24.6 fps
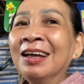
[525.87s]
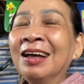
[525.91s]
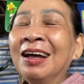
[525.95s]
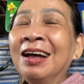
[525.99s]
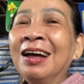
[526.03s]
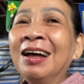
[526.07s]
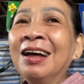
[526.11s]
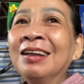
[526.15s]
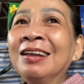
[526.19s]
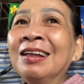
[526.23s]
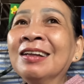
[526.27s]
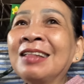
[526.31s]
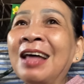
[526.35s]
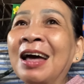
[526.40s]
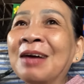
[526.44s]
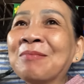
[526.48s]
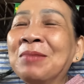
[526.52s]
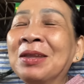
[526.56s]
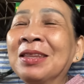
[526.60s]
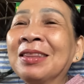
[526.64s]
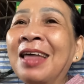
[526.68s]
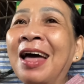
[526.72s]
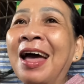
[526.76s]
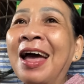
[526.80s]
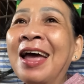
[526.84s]
à, đức thầy
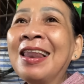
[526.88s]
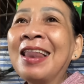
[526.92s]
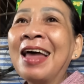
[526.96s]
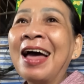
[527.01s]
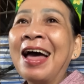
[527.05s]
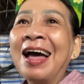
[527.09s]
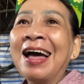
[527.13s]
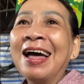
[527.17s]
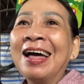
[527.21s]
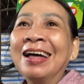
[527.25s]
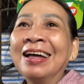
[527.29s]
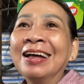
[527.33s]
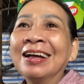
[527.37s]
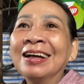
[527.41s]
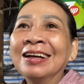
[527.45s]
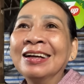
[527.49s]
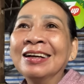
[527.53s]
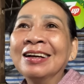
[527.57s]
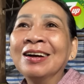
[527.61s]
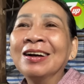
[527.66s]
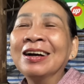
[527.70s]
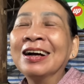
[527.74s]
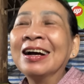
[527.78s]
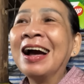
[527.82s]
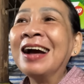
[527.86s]
minh tệ là
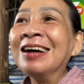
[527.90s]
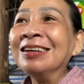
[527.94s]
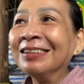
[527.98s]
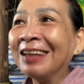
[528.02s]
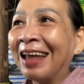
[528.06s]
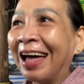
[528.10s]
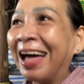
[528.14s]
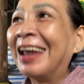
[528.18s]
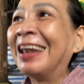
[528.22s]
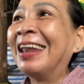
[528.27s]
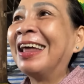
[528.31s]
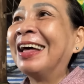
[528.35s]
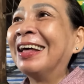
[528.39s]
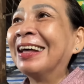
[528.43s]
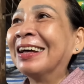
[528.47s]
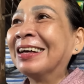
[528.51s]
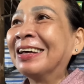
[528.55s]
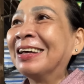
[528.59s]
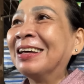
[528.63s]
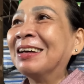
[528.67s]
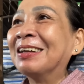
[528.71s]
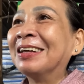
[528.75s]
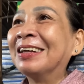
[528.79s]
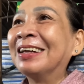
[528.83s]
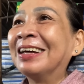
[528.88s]
rất là là
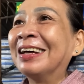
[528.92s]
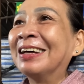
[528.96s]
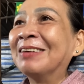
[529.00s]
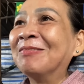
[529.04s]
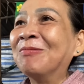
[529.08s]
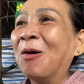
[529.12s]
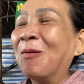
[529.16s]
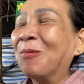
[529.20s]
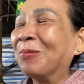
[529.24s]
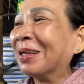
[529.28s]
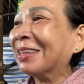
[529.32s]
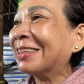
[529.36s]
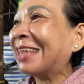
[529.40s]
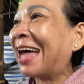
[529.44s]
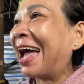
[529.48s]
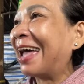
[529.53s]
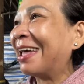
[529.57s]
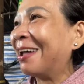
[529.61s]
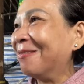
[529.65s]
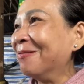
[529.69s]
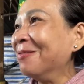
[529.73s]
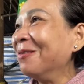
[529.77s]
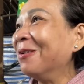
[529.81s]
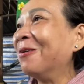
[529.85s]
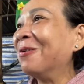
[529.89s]
phục cái
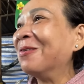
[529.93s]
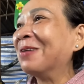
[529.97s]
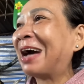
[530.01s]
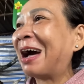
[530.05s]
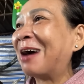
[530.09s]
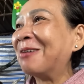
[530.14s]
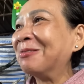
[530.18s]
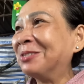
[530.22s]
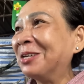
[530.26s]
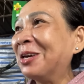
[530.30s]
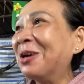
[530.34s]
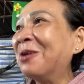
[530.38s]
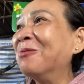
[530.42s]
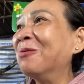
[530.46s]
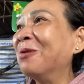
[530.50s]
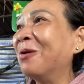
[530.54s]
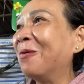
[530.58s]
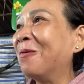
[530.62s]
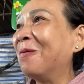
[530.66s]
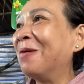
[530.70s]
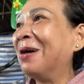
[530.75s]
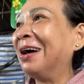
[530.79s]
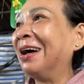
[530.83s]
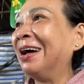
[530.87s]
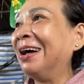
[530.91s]
tài ông luôn cao siêu
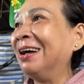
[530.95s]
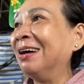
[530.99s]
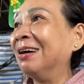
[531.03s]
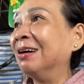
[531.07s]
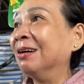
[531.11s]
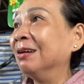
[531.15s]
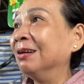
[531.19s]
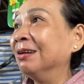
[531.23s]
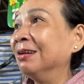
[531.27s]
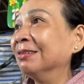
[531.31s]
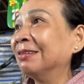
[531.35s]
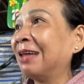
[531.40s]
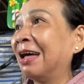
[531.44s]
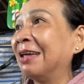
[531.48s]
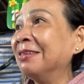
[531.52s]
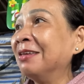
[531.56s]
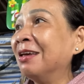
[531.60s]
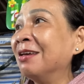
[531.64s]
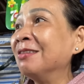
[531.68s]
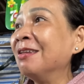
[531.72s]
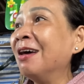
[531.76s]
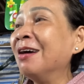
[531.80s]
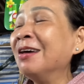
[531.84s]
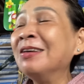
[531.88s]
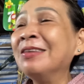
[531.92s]
luôn á tại
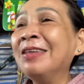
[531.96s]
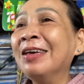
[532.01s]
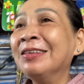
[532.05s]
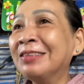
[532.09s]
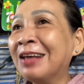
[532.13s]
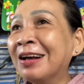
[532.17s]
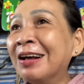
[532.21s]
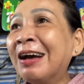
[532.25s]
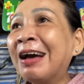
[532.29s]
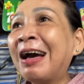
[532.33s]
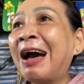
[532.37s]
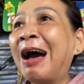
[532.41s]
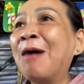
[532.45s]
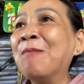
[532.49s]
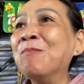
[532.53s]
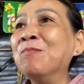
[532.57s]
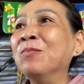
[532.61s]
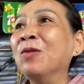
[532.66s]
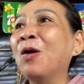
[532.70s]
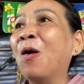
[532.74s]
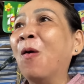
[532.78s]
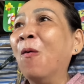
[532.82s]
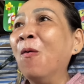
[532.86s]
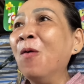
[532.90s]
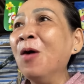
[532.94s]
vì đi đi chung
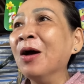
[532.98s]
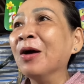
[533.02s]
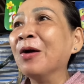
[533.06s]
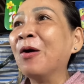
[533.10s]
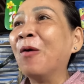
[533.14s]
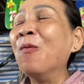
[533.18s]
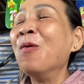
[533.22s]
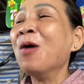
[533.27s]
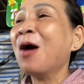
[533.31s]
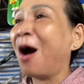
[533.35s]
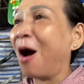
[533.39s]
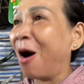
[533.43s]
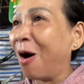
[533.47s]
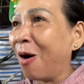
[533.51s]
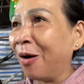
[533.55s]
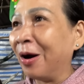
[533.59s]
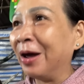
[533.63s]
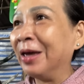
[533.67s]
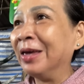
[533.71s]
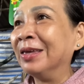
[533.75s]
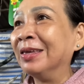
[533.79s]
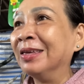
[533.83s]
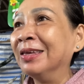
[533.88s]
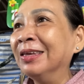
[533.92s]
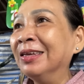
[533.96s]
không ngủ rồi ngủ
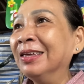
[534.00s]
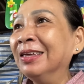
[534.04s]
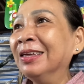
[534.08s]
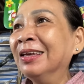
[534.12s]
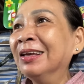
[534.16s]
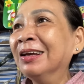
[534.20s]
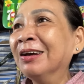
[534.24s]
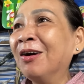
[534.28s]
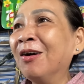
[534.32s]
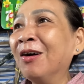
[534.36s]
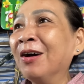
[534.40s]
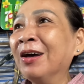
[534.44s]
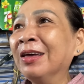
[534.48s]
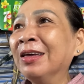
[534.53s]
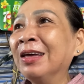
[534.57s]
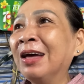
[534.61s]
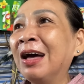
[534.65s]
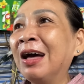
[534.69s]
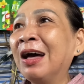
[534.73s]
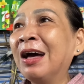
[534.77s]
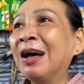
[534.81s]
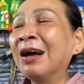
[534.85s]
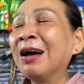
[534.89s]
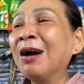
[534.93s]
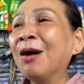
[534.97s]
ngồi rồi
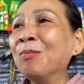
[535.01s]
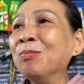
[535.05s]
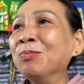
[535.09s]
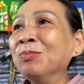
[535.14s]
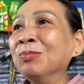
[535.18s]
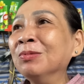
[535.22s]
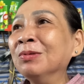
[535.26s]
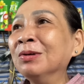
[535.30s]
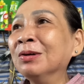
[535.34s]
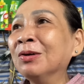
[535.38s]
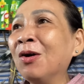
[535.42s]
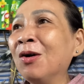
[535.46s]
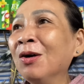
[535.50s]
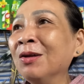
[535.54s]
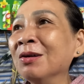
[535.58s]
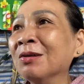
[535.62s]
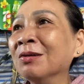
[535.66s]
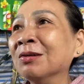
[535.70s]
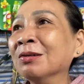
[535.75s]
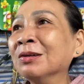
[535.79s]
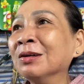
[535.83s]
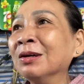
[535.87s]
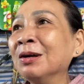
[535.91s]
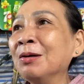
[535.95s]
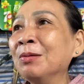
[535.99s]
không có
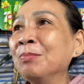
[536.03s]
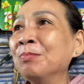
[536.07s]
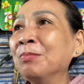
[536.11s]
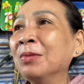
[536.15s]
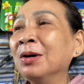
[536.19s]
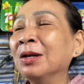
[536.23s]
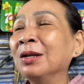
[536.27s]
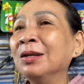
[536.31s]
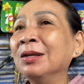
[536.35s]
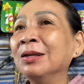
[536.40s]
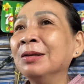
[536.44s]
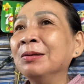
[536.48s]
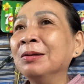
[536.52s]
được mình